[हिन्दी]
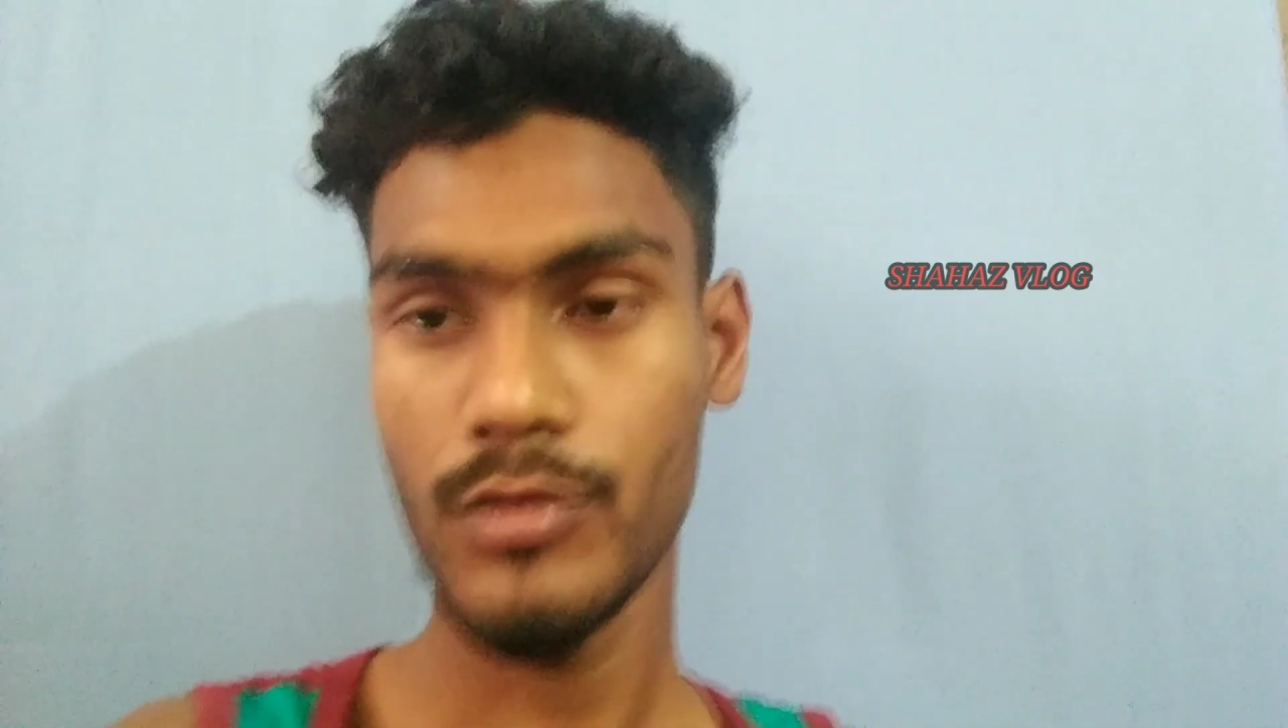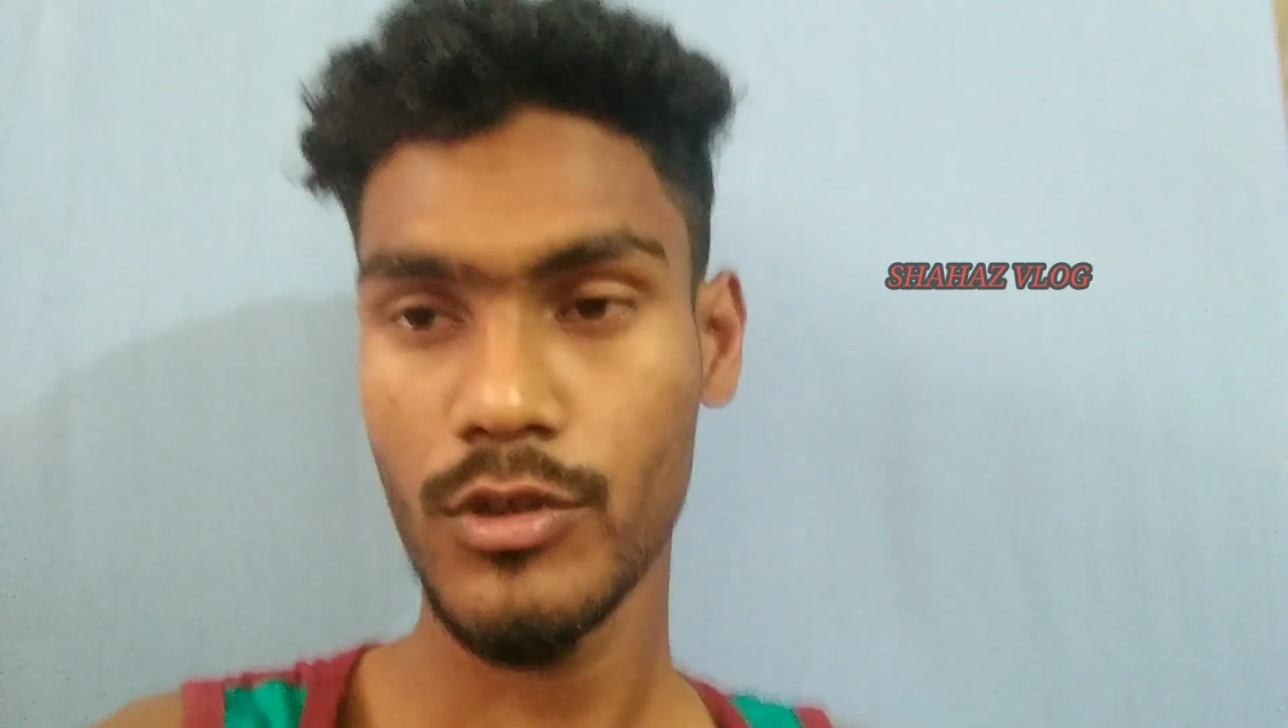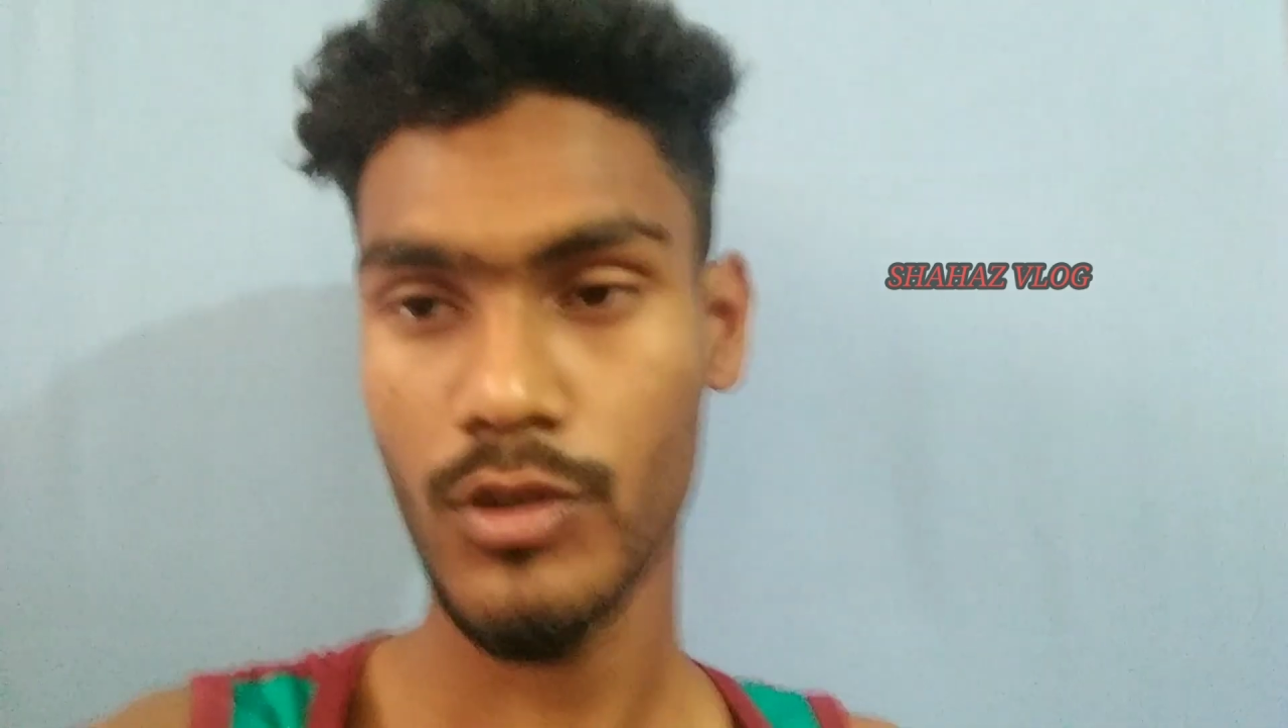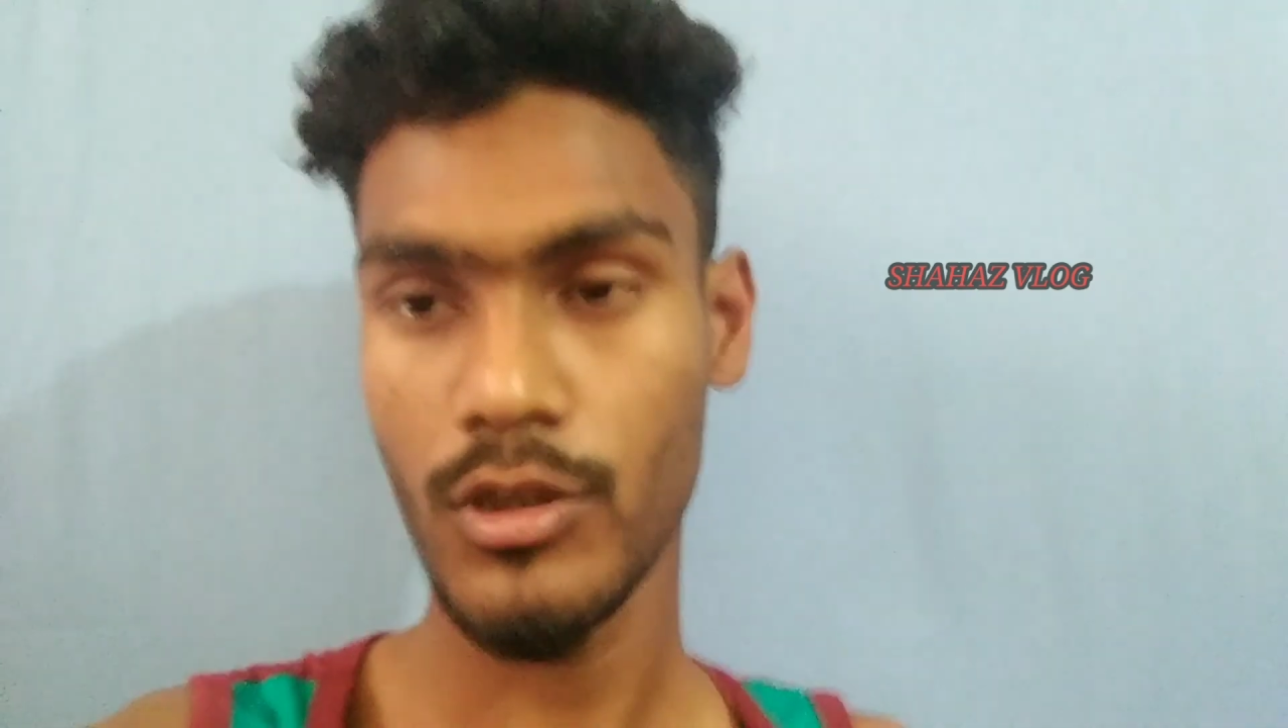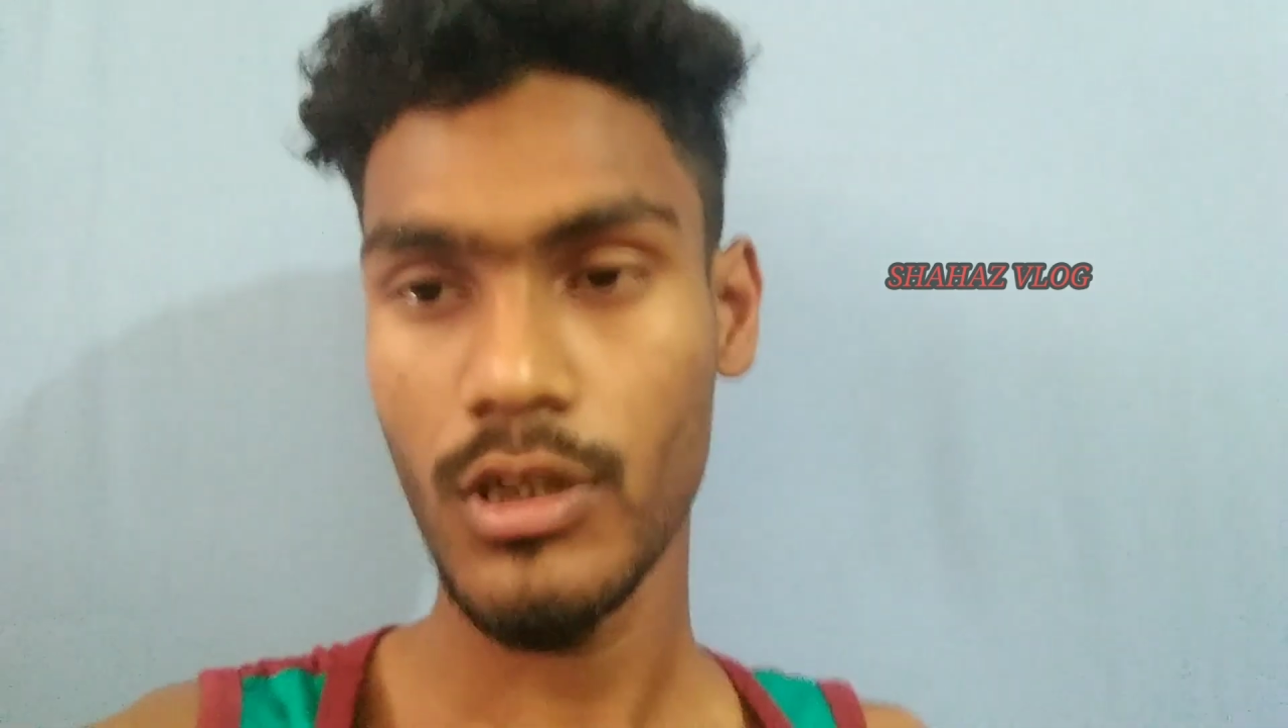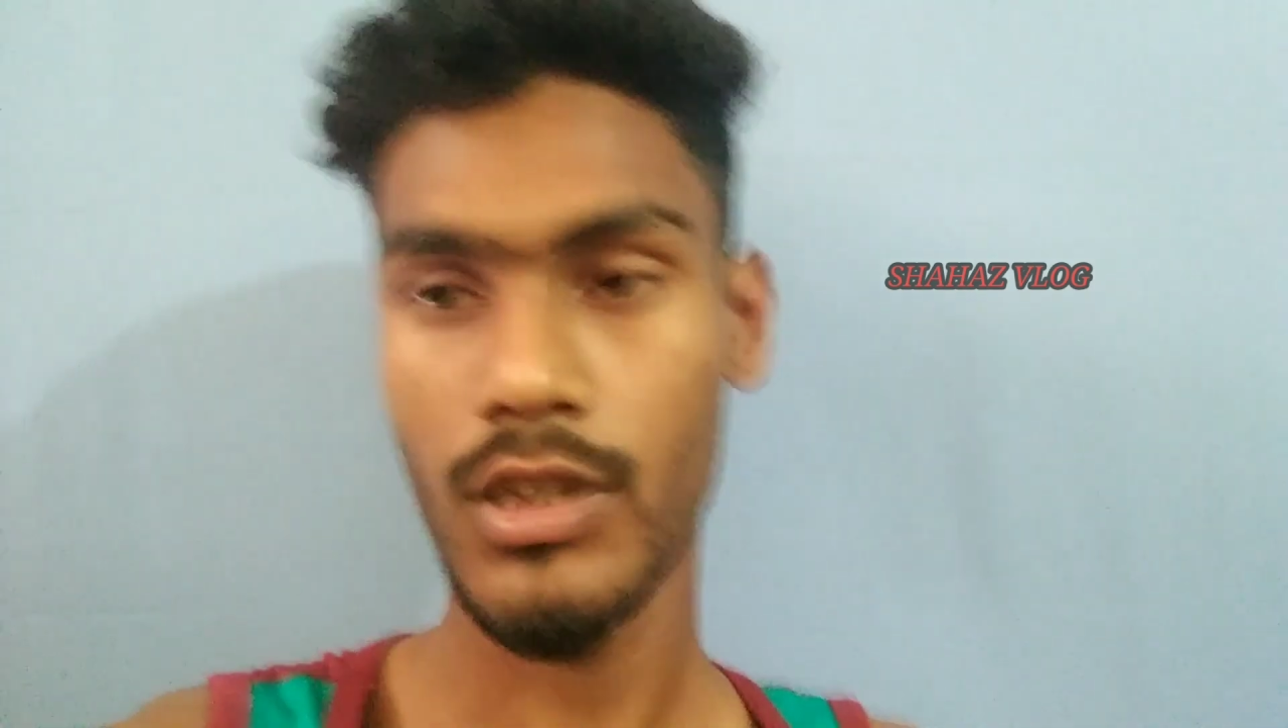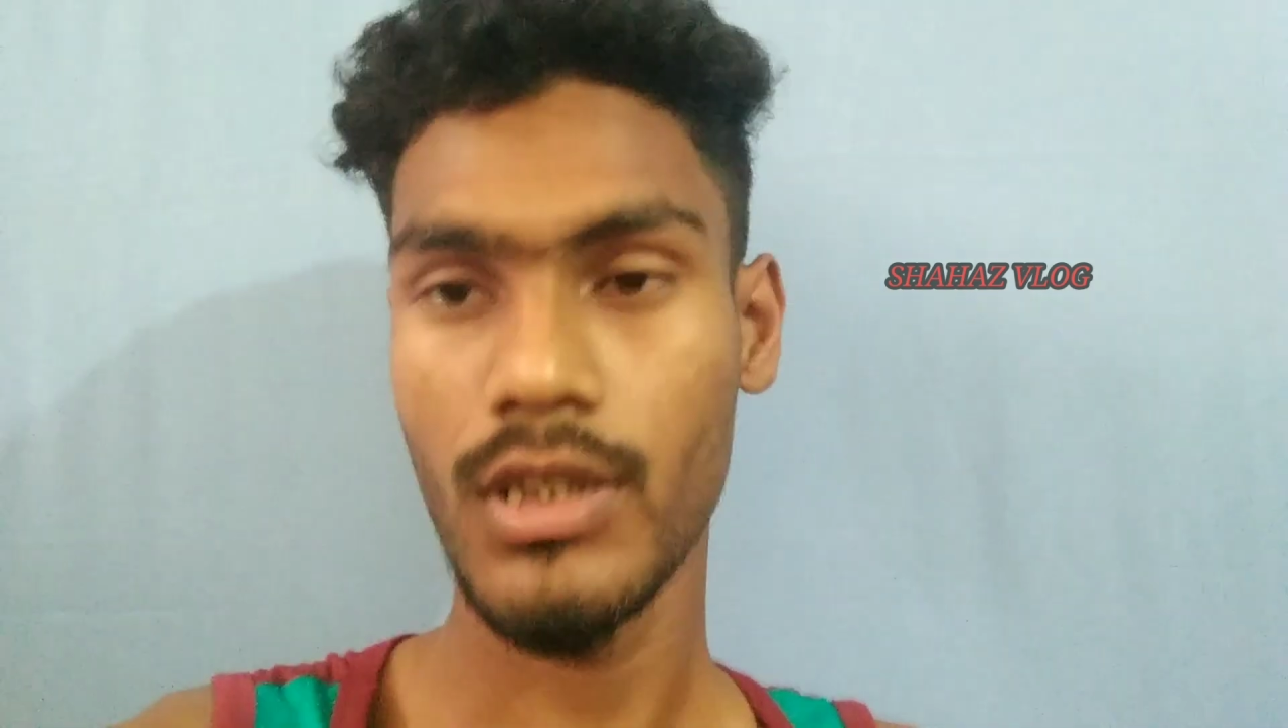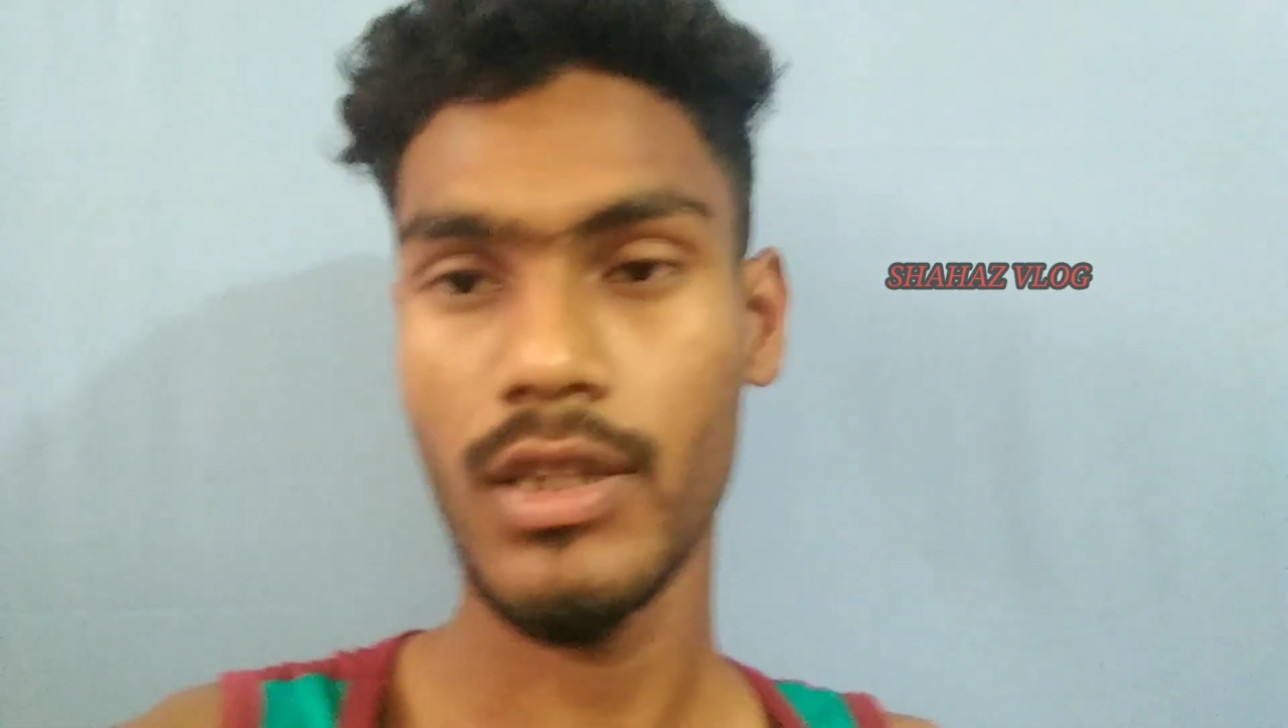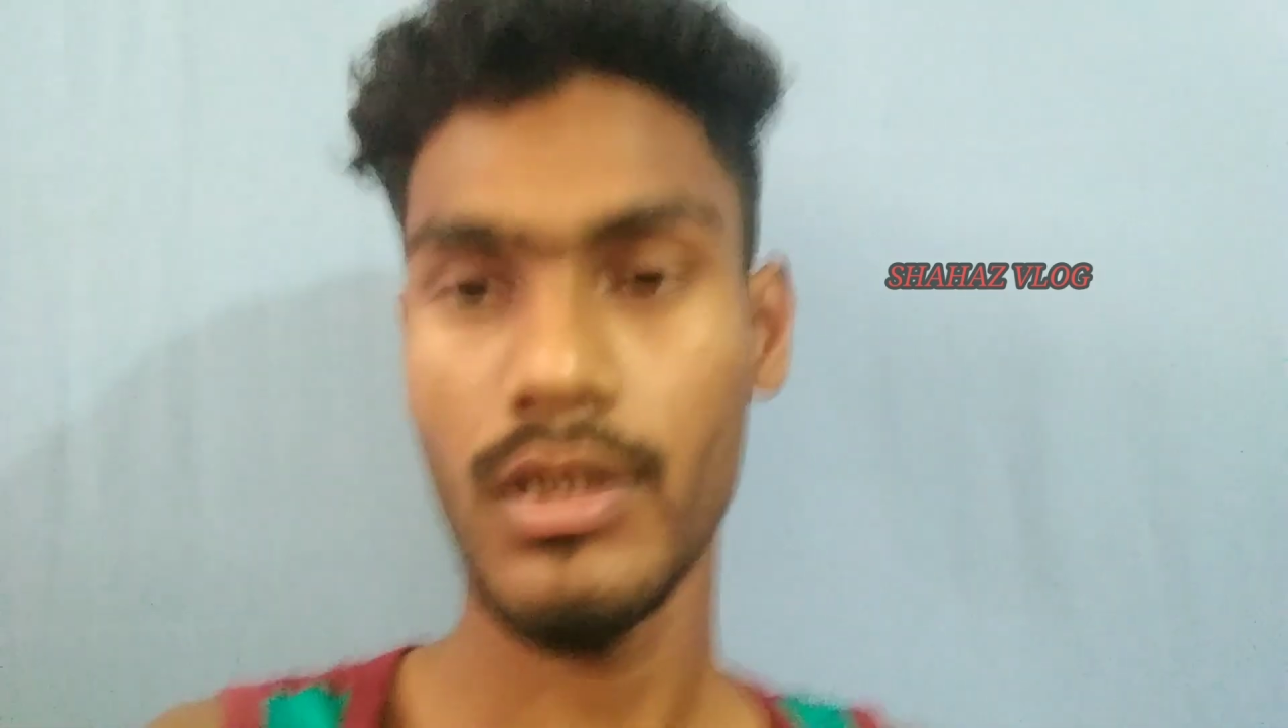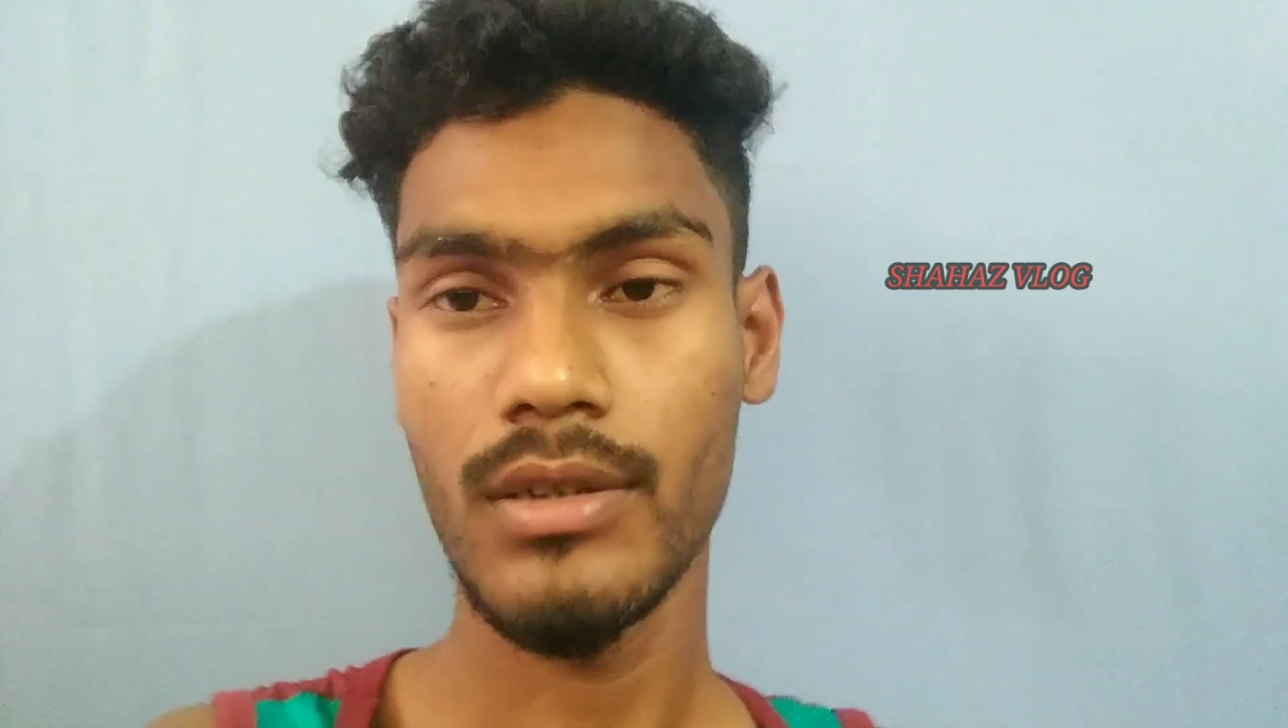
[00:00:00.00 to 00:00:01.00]
शुरू करते
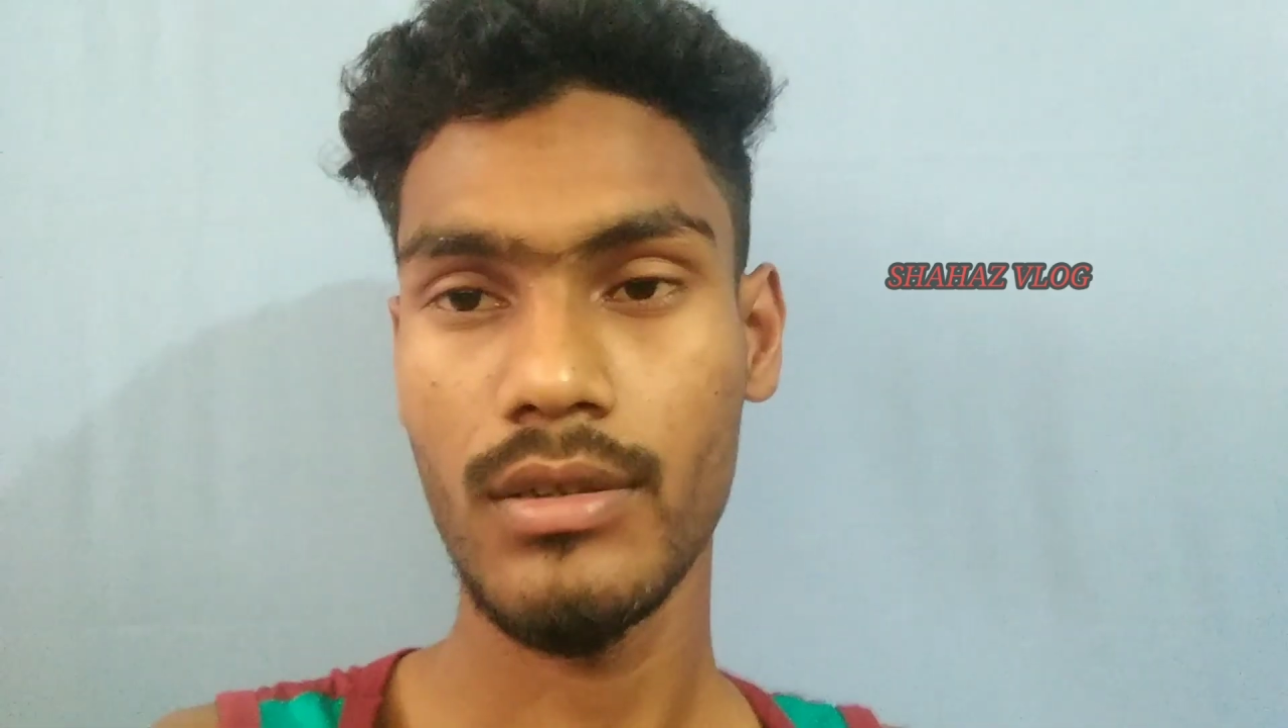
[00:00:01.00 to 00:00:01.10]
हैं